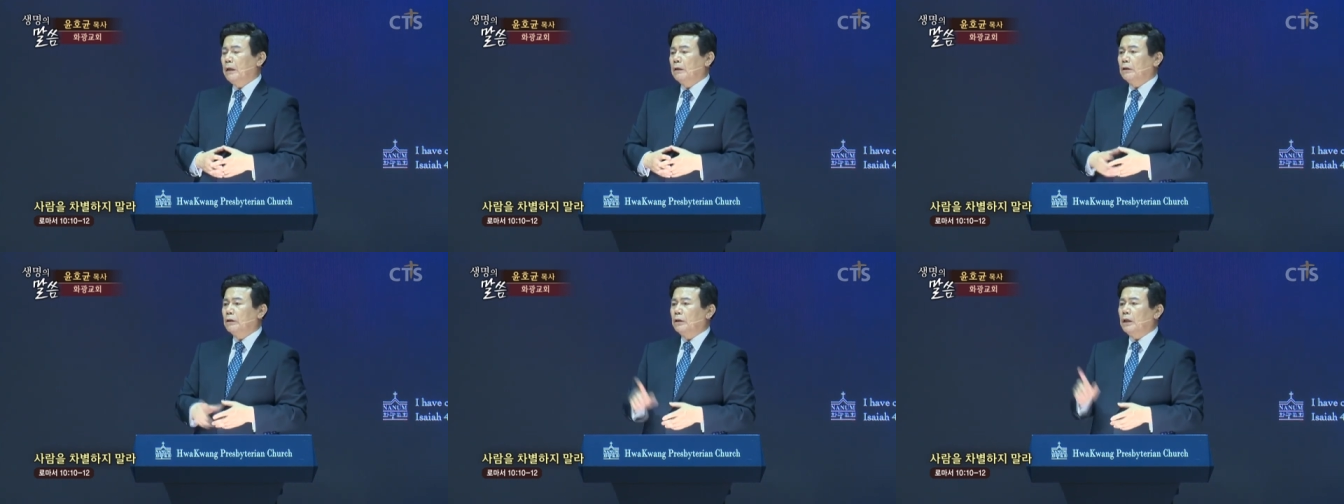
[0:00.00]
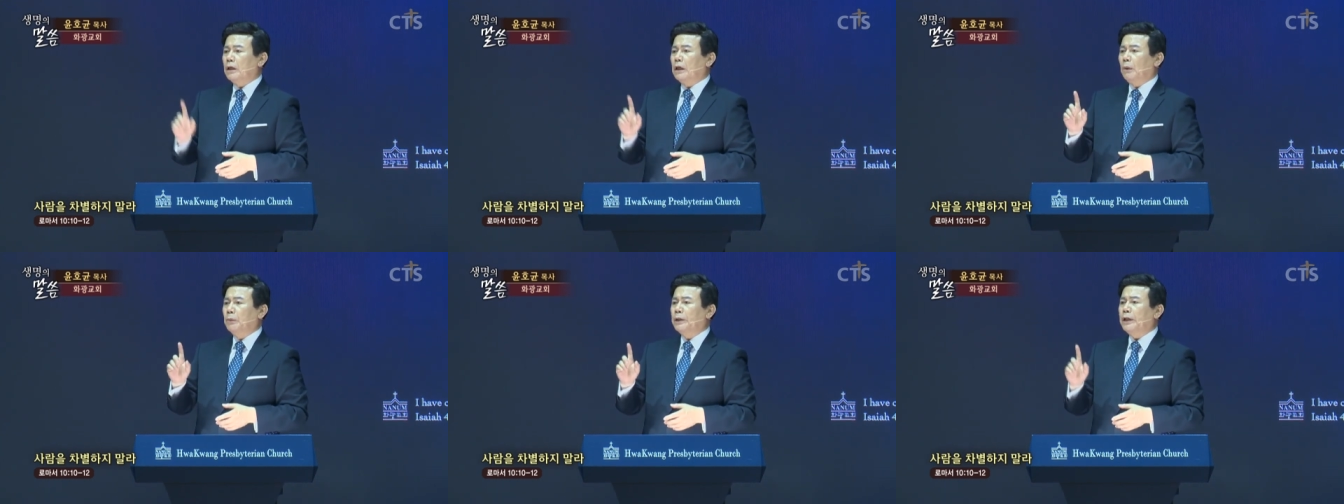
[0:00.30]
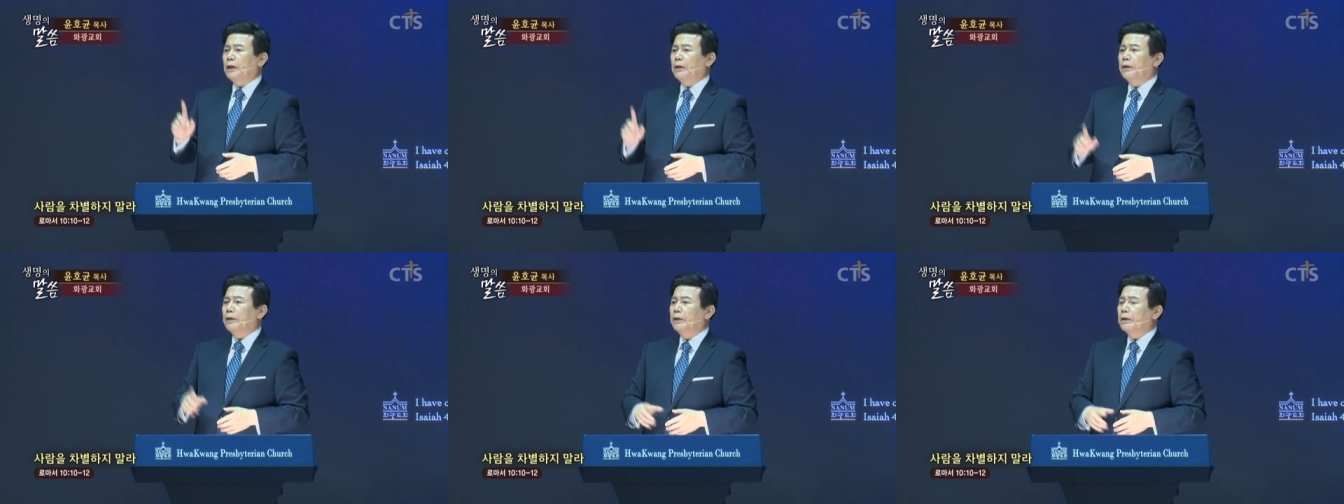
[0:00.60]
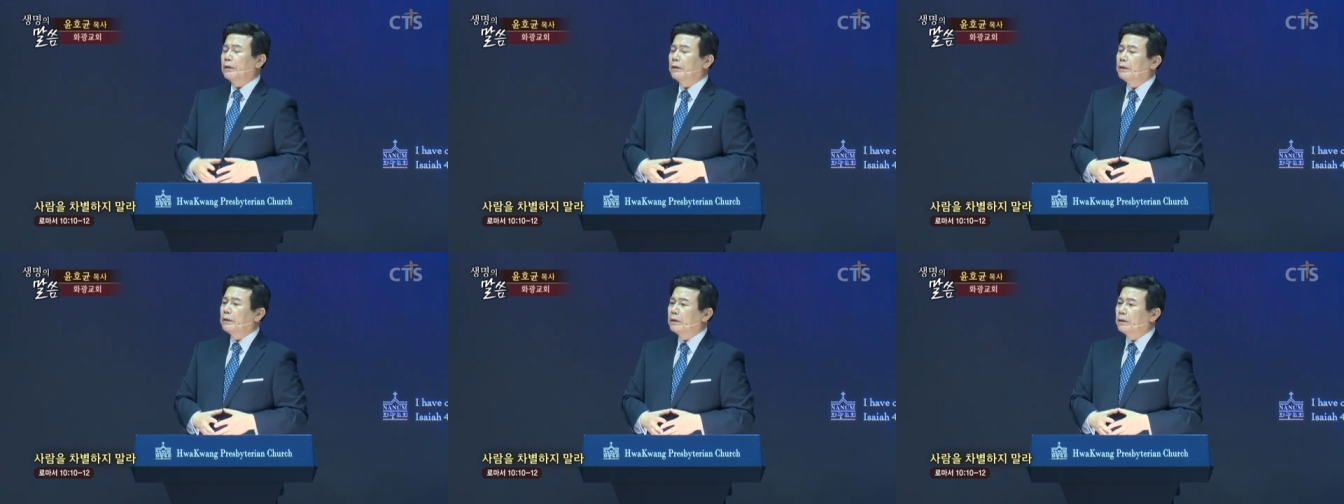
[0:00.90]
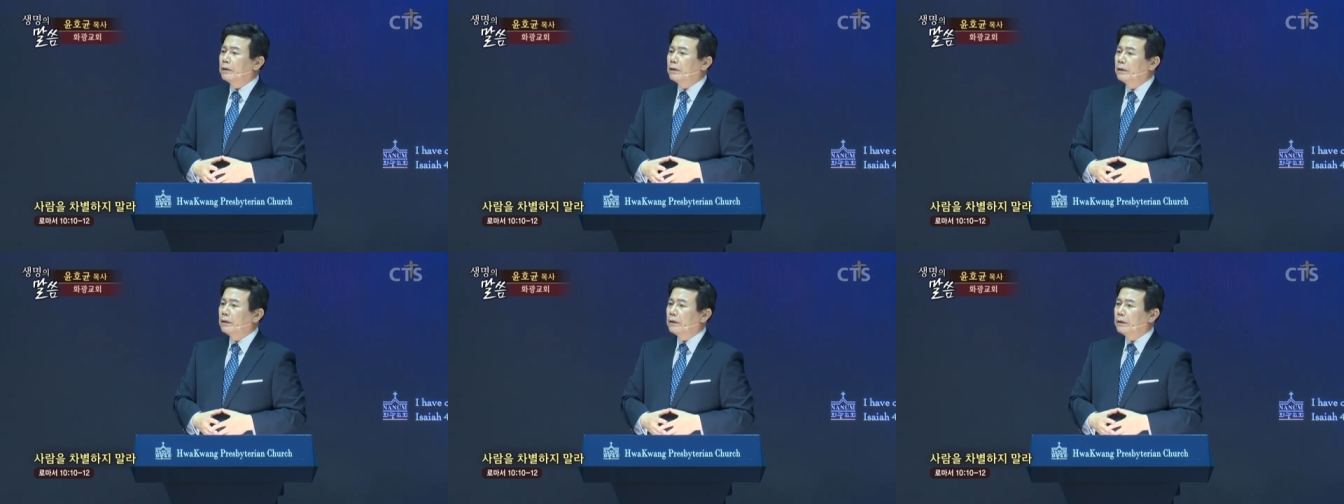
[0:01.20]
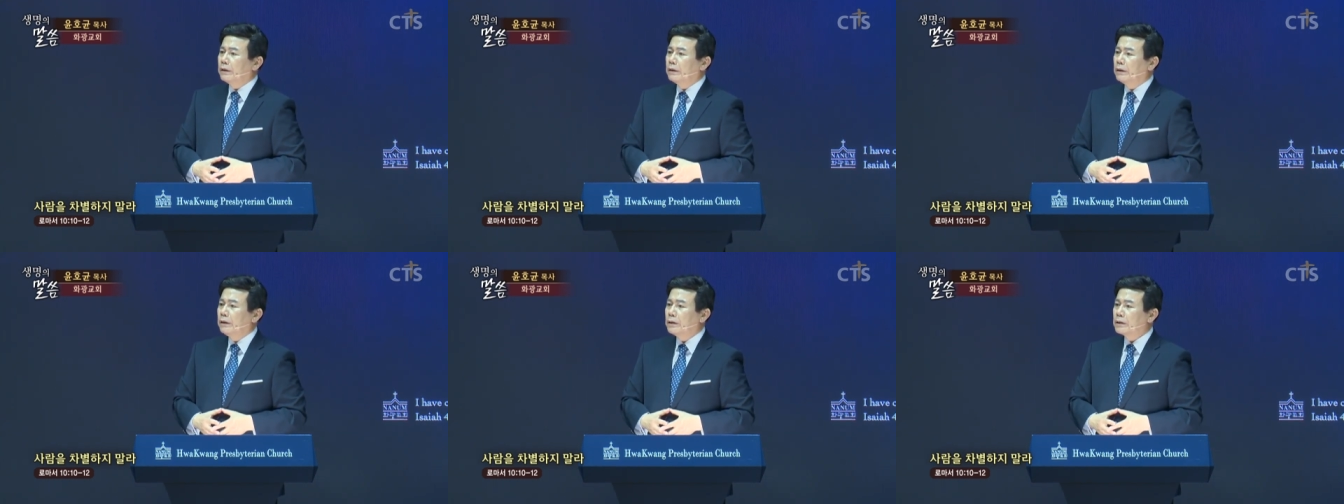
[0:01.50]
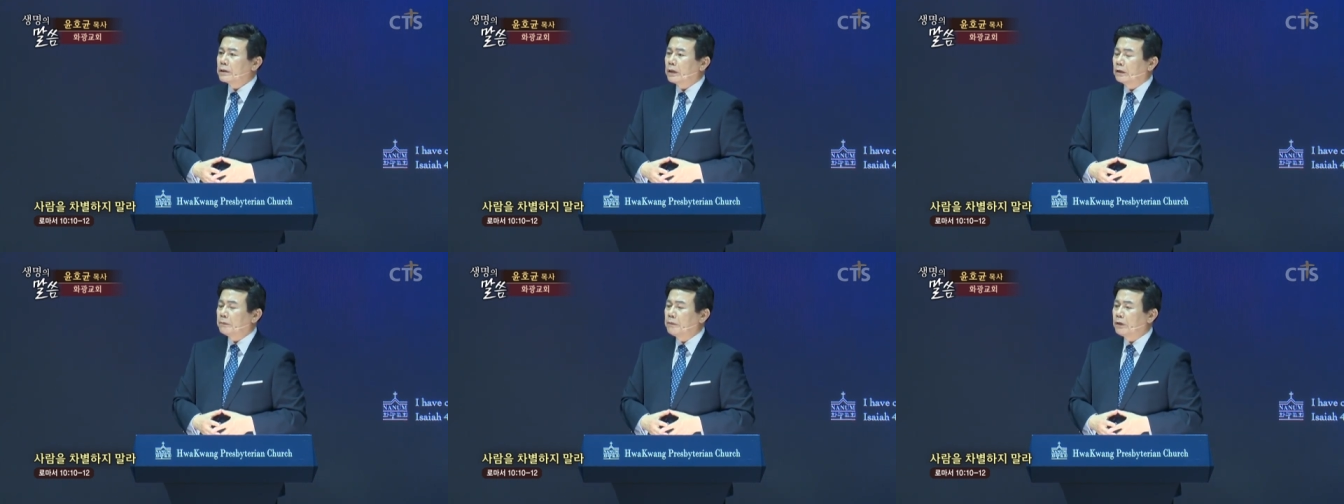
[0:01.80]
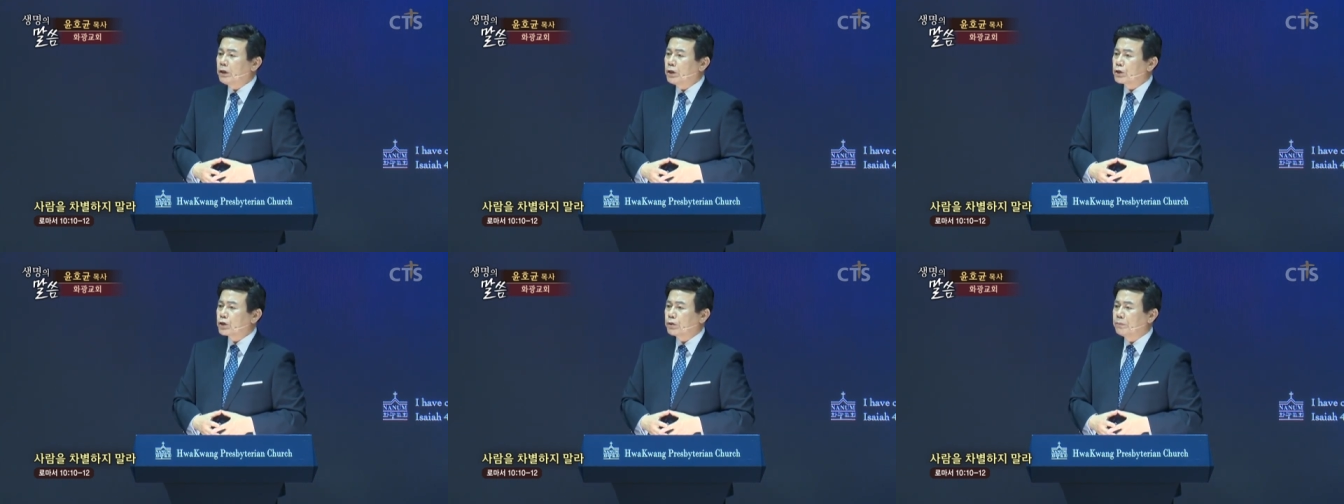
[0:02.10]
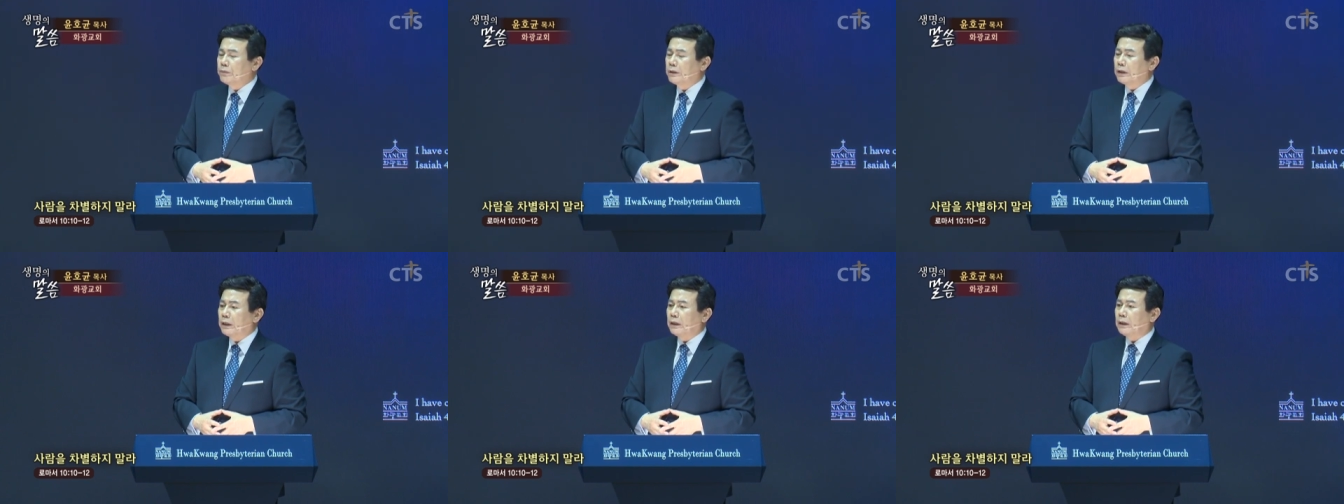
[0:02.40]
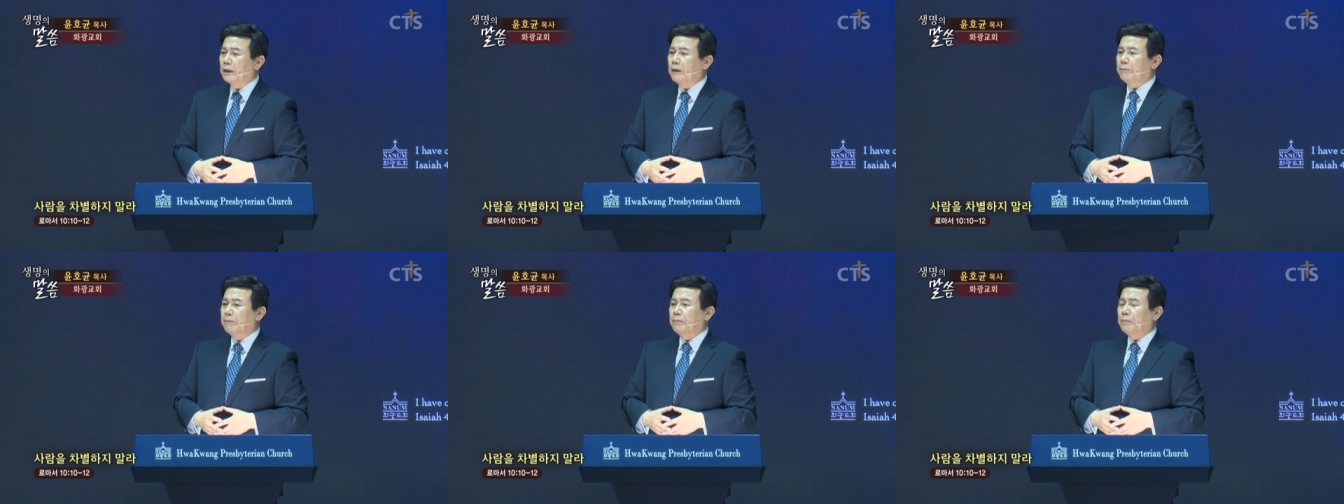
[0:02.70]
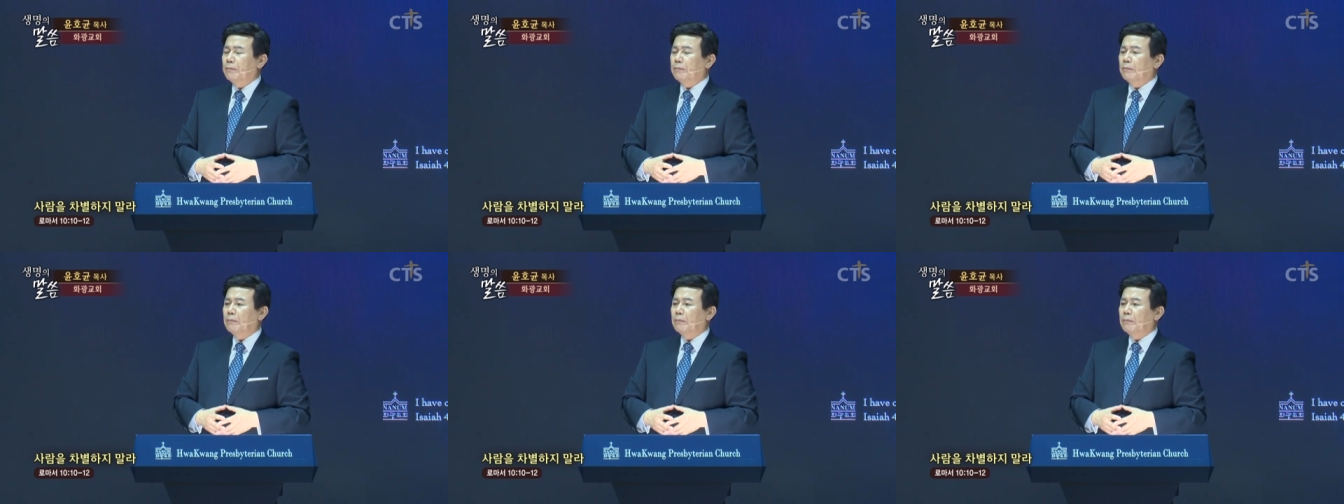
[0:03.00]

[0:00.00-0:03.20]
그들 가운데 이 사람들이 있습니다.